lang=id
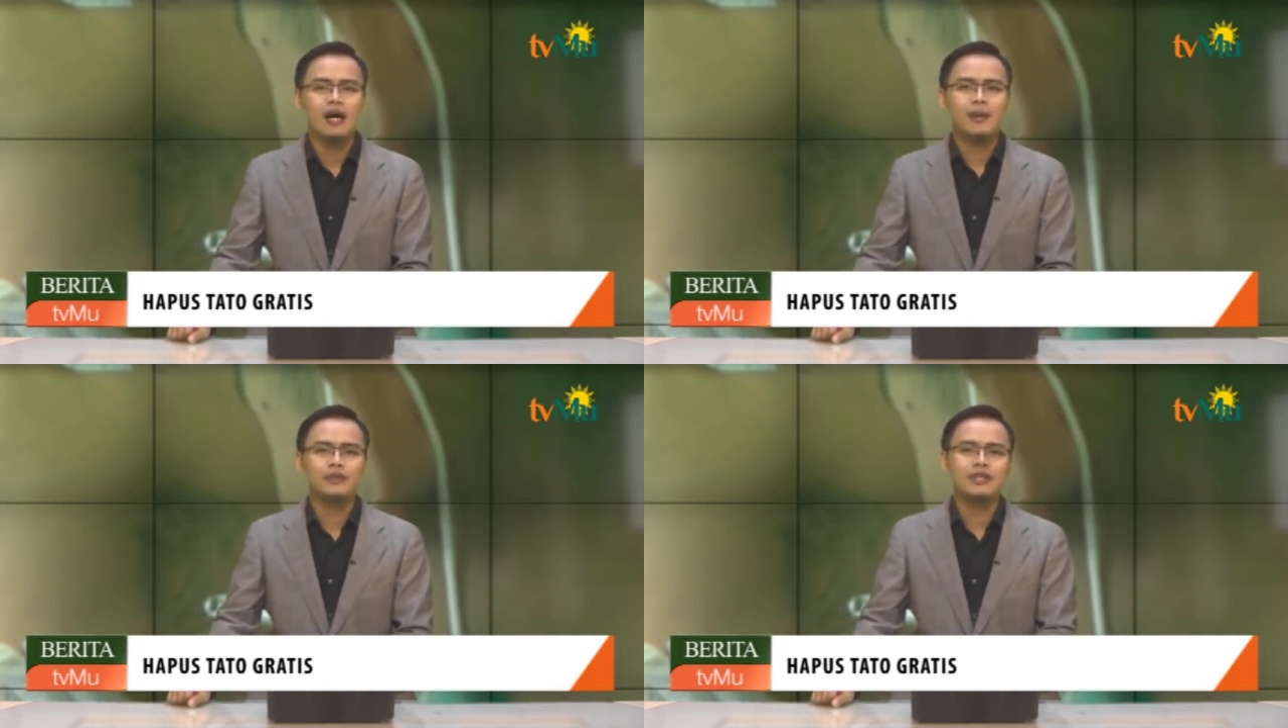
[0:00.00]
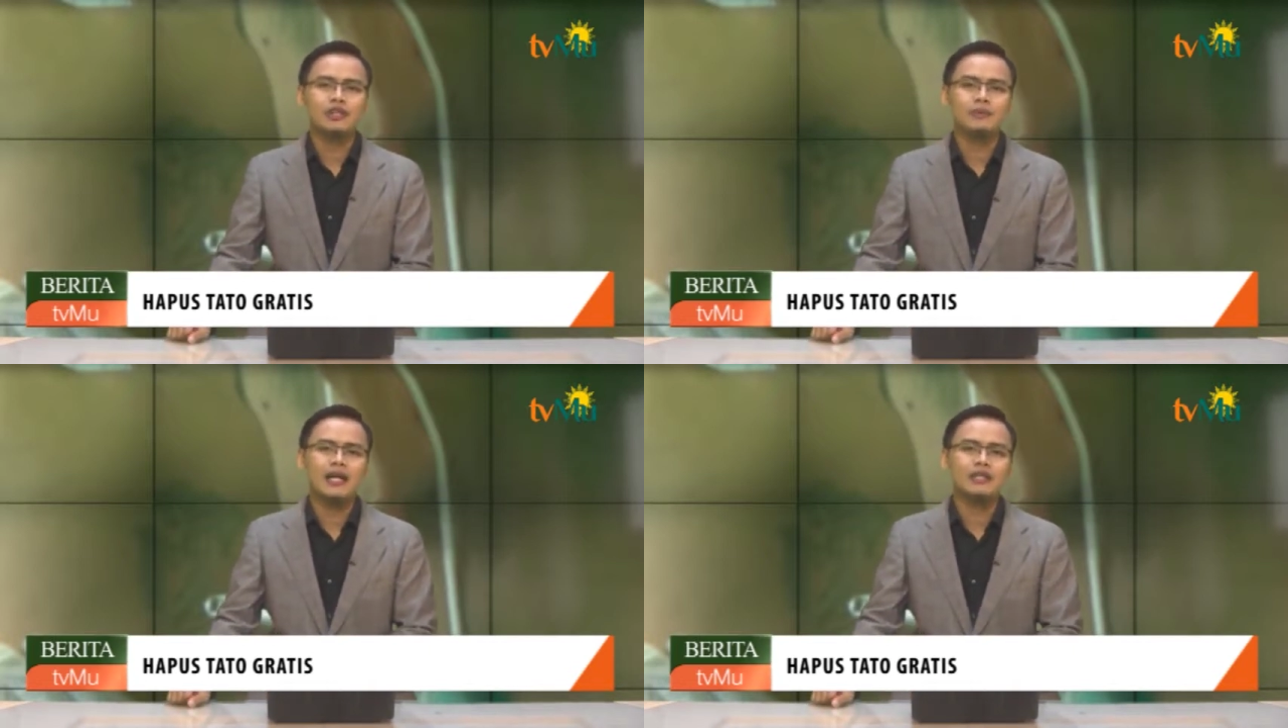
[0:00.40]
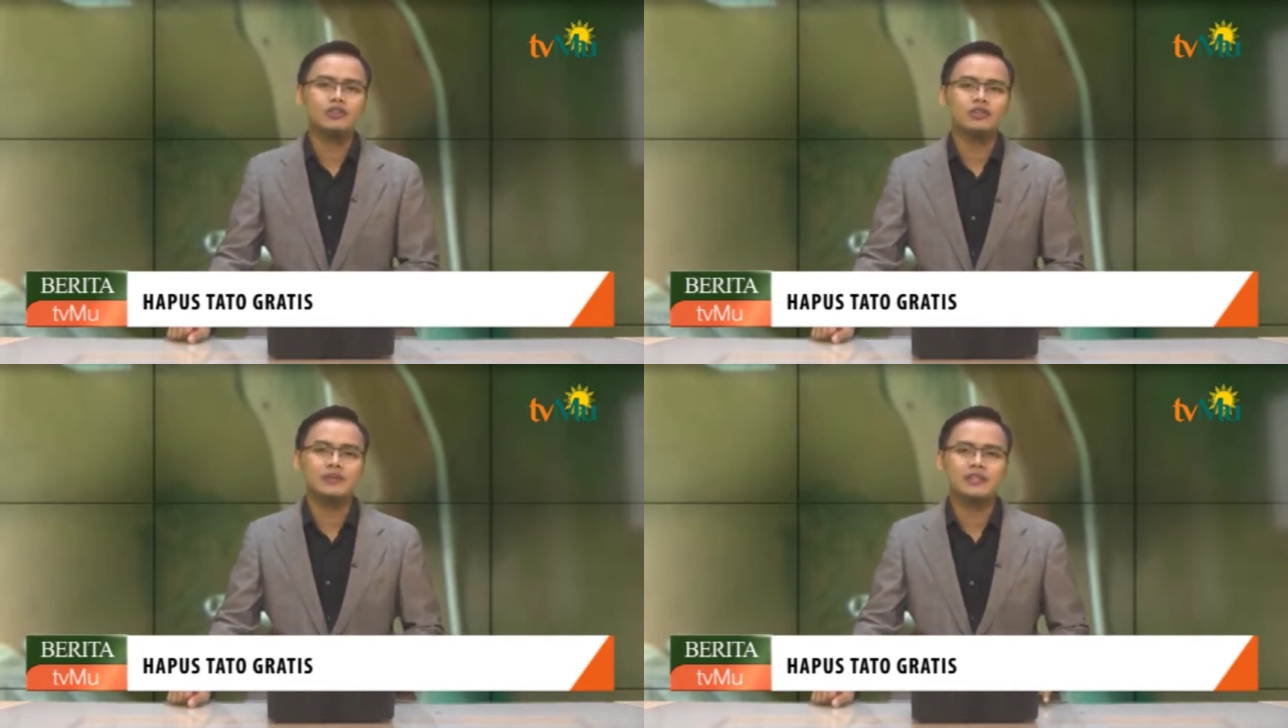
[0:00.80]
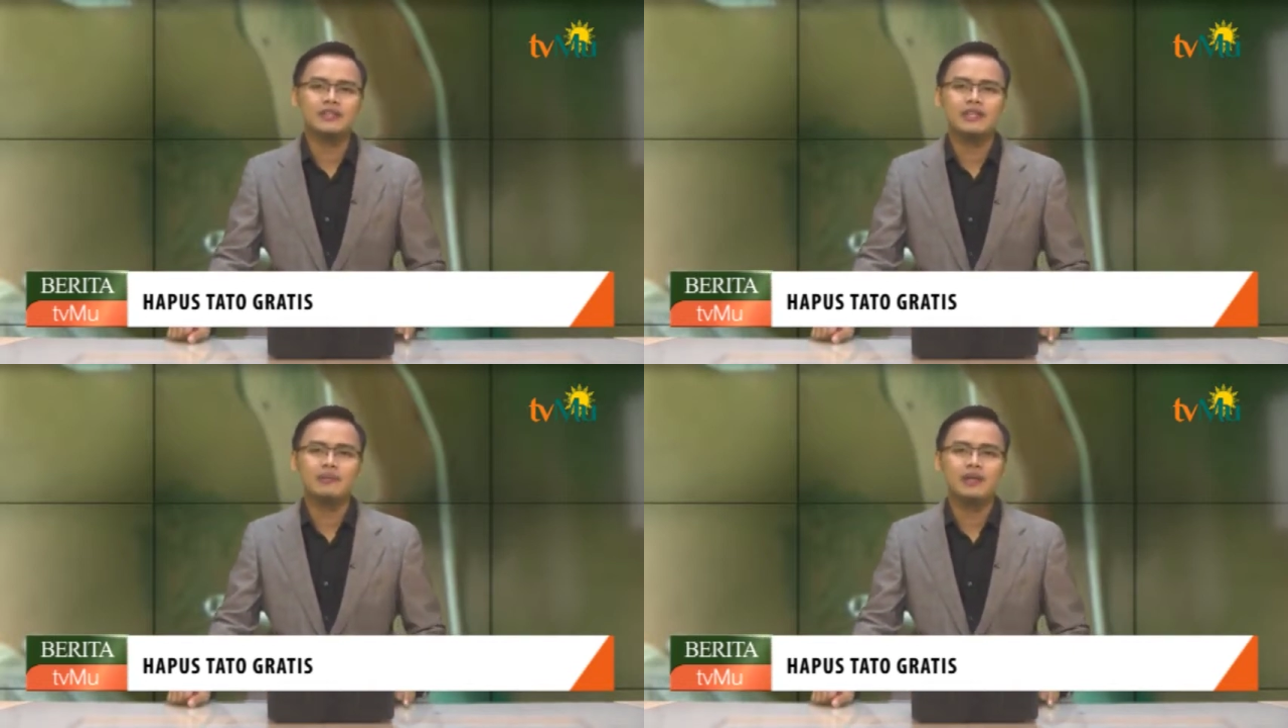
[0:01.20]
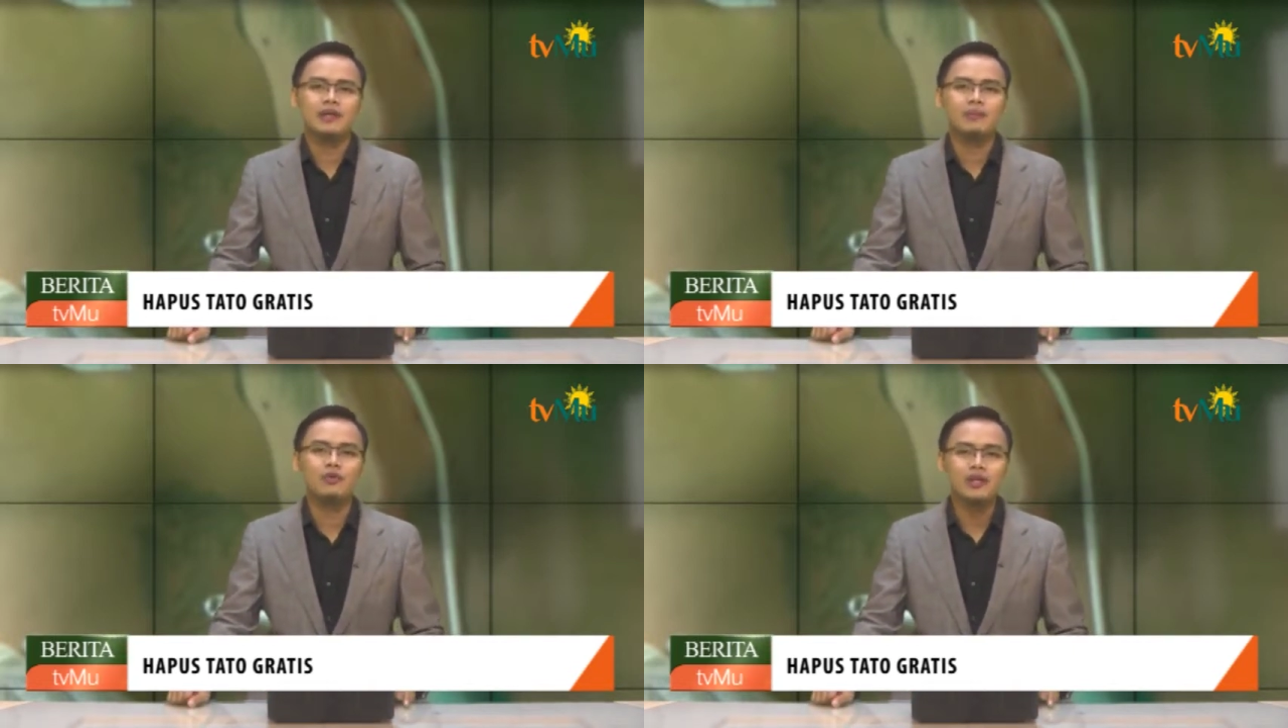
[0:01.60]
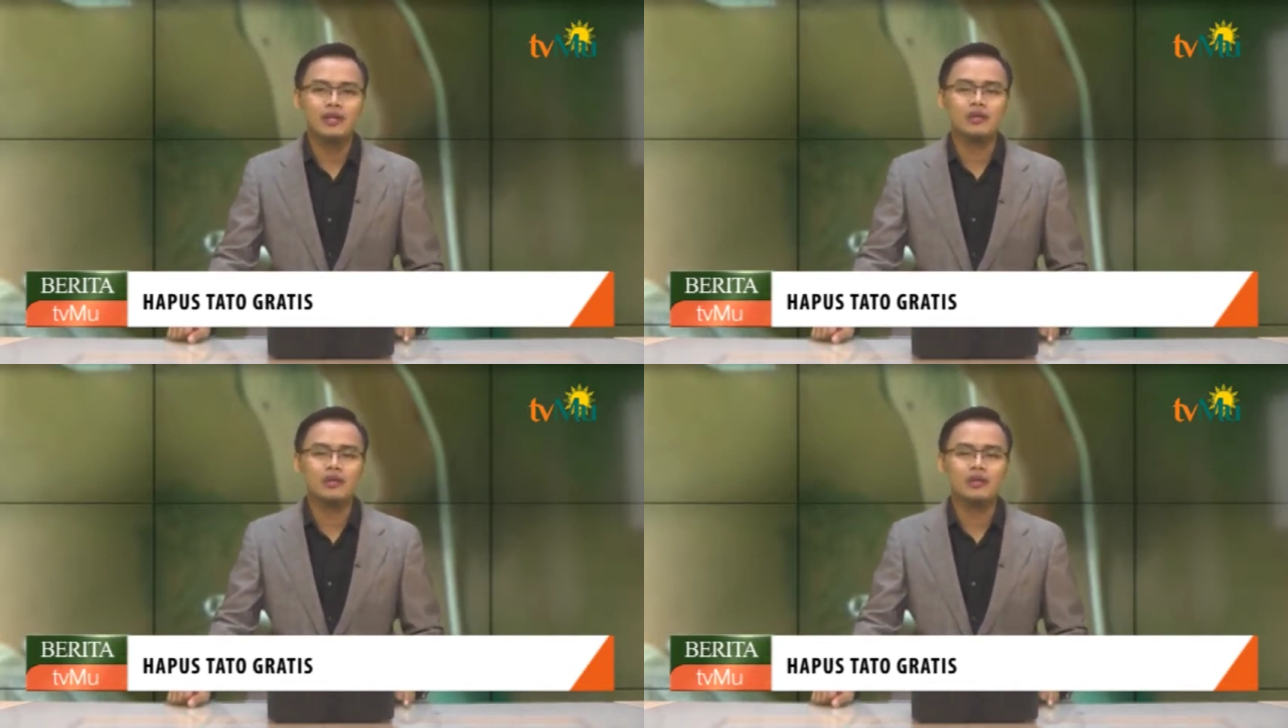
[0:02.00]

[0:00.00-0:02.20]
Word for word: Hapus tato berlangsung di Masjid Jamia MUI